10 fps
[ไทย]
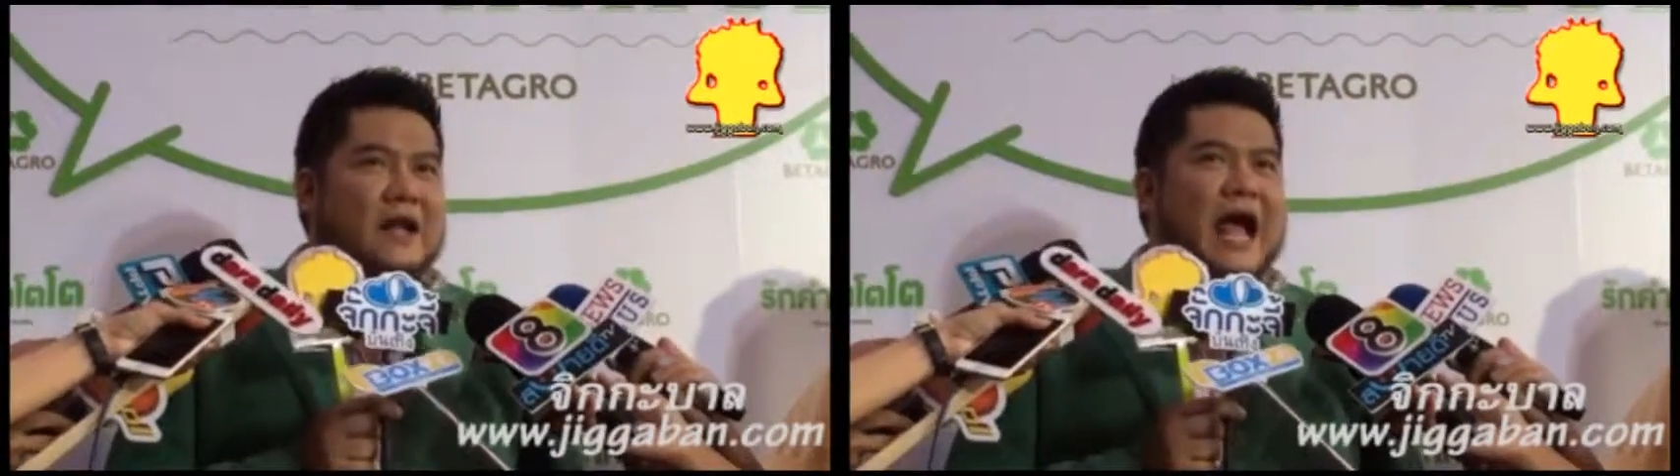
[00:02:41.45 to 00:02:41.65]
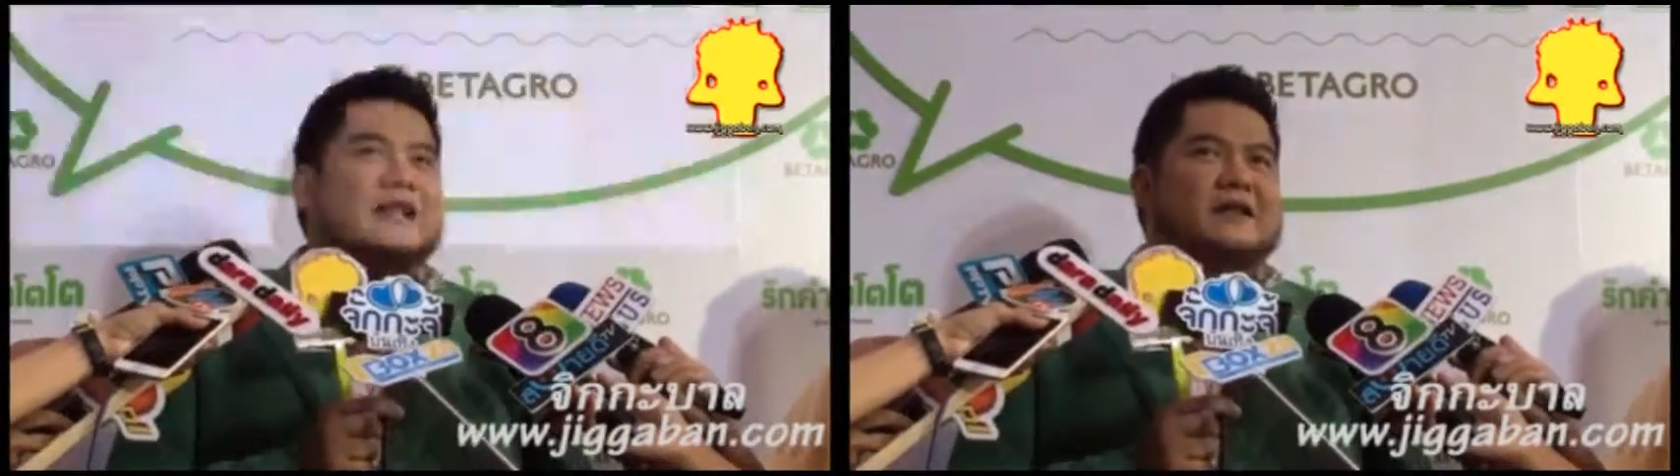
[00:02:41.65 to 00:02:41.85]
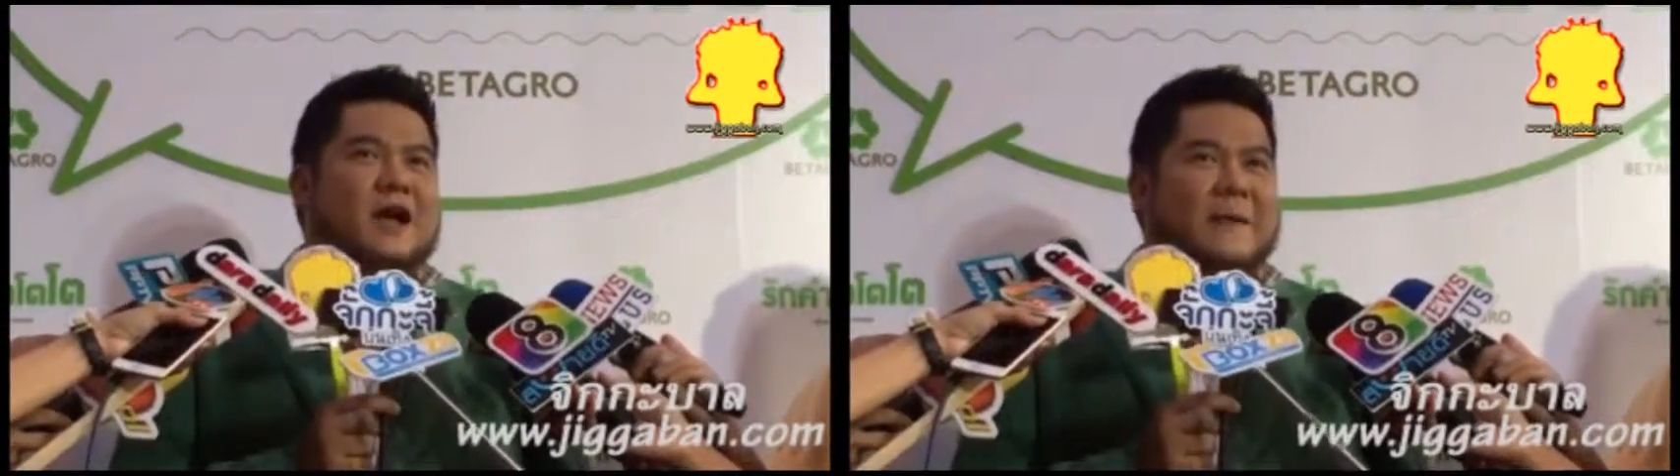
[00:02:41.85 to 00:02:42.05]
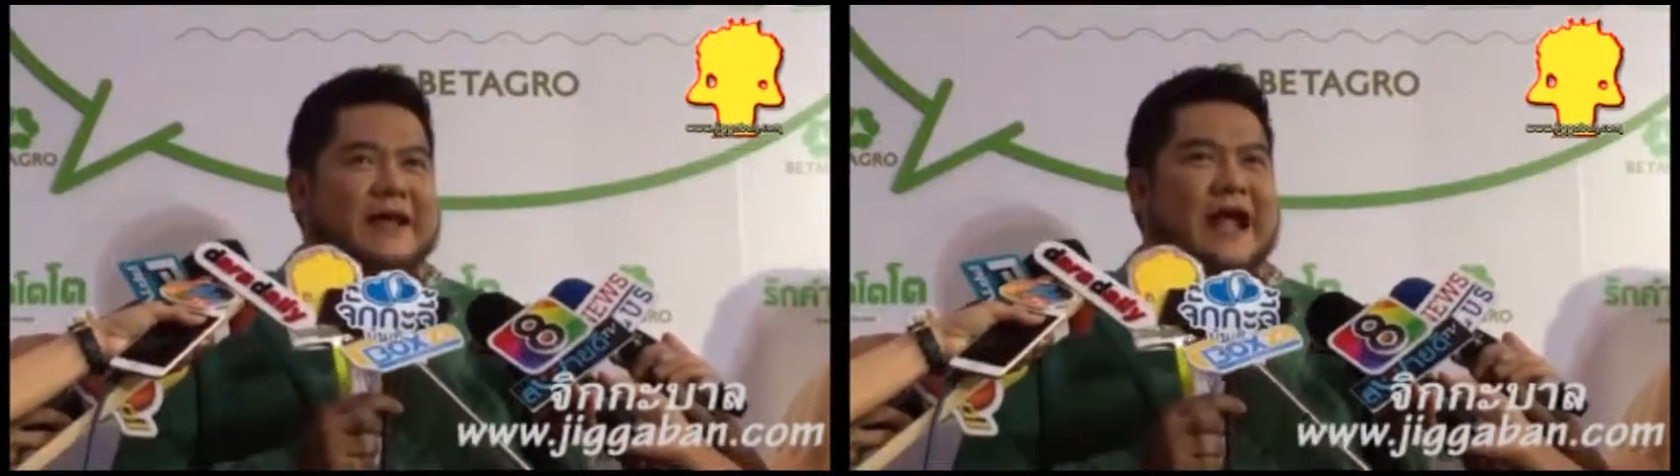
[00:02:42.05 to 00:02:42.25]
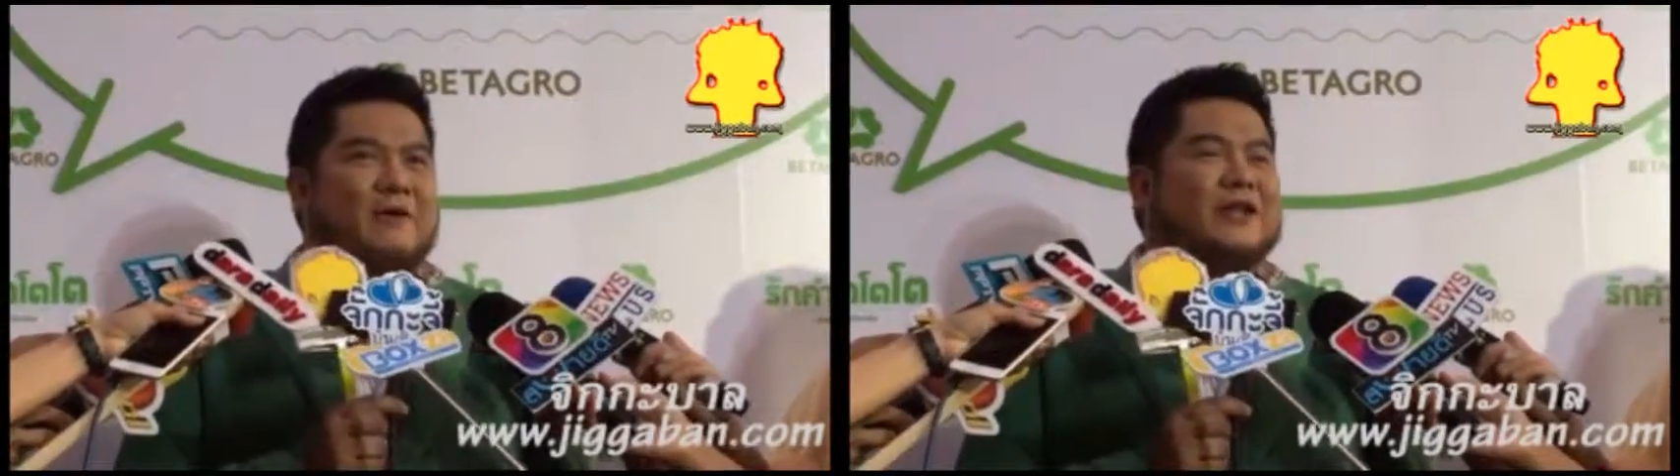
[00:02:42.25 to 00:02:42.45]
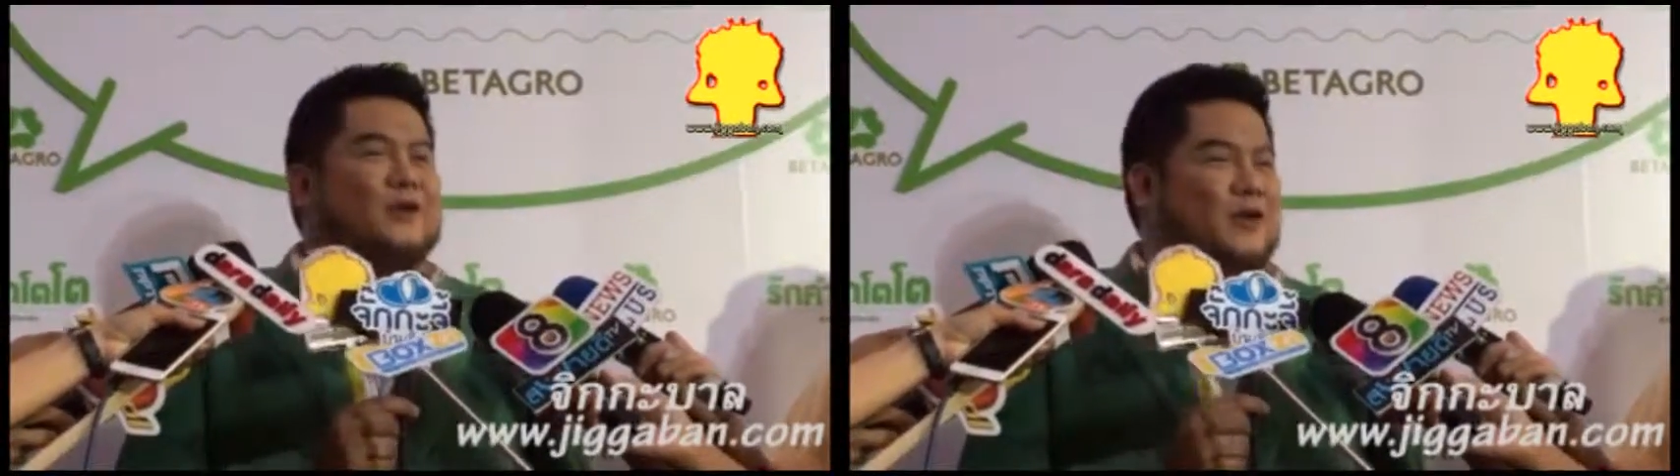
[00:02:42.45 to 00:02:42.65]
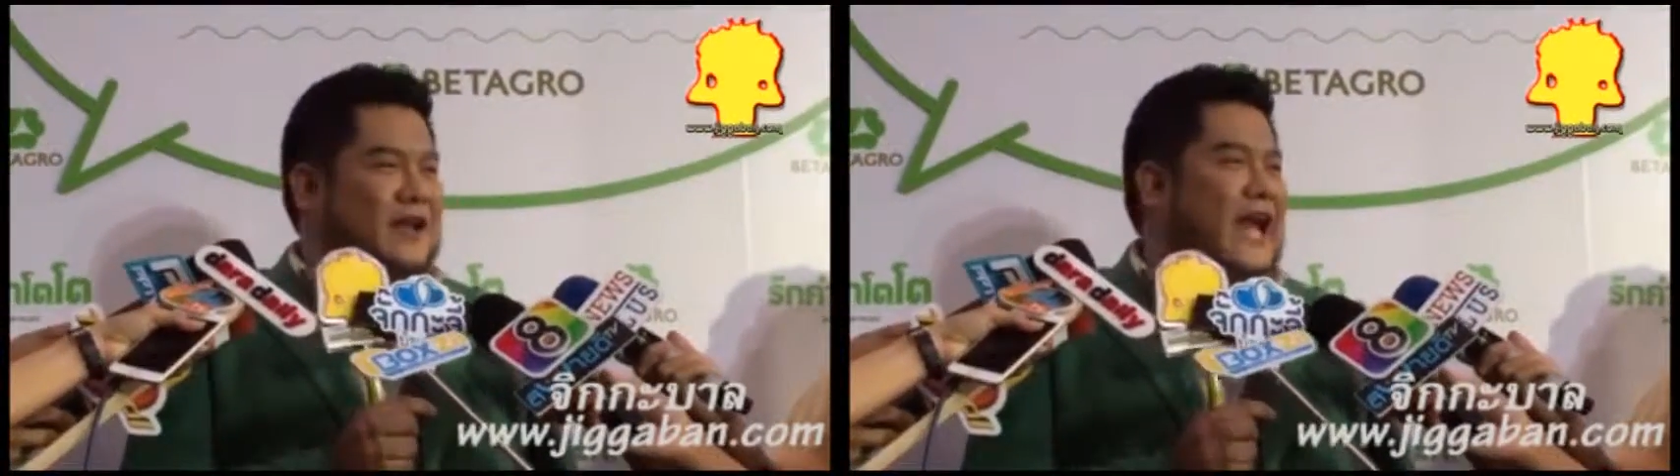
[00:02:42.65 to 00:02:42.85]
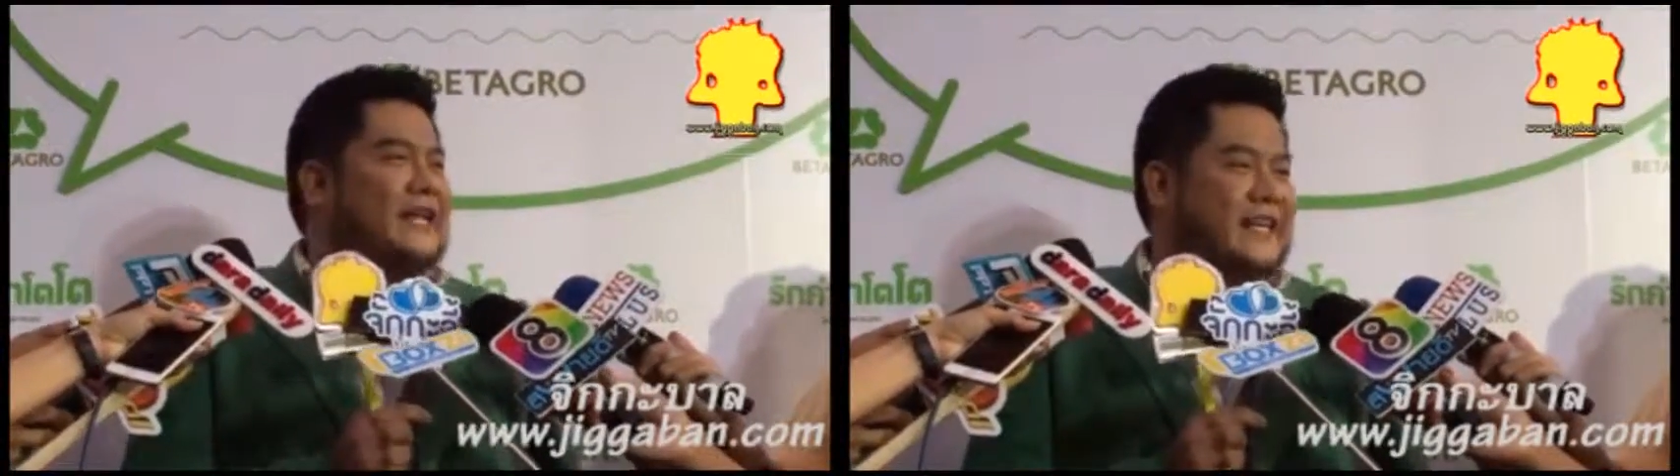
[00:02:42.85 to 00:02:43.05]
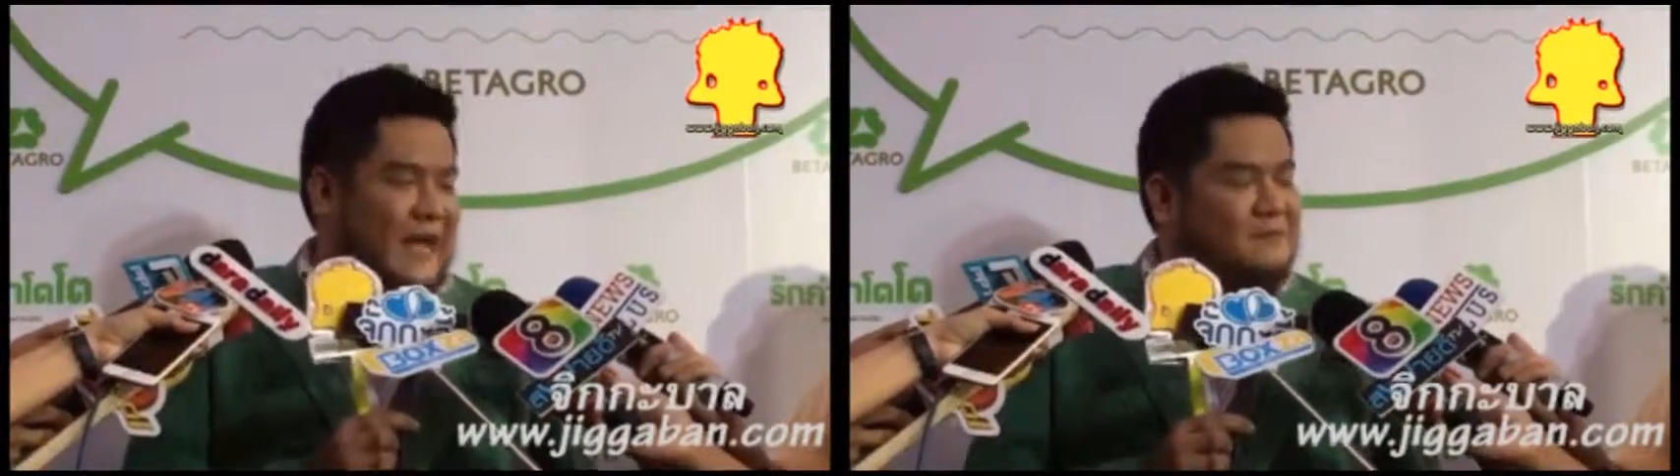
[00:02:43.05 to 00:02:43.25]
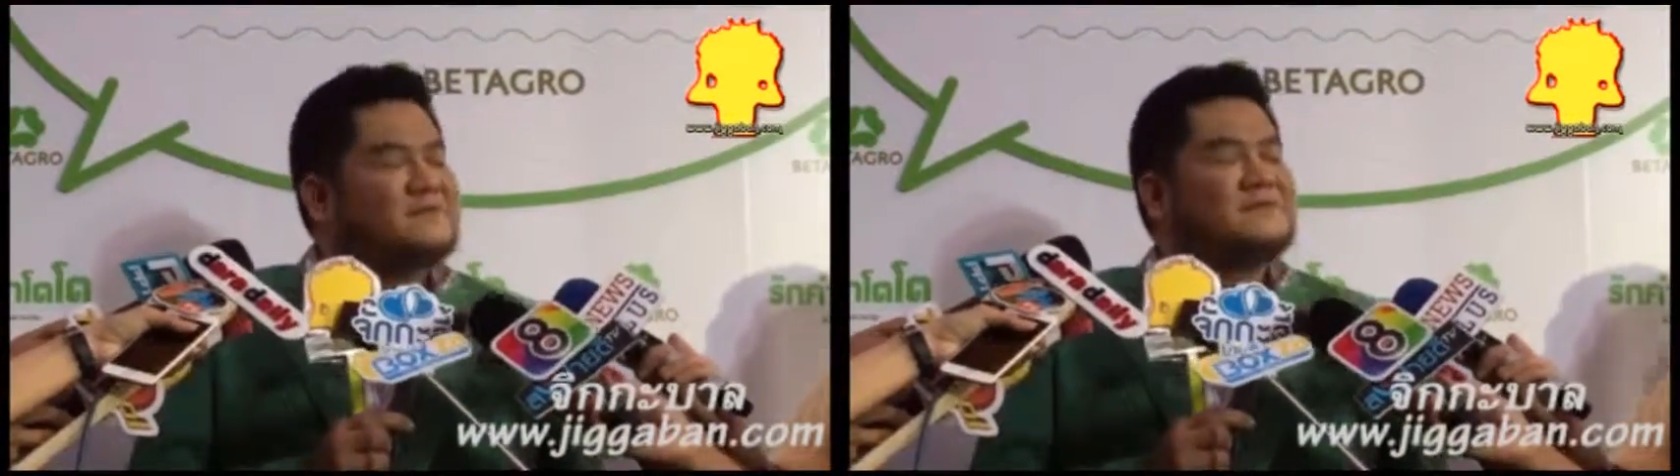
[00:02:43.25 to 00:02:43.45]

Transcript: อ่ะก็ไปทางวัตถุแล้วกันครับ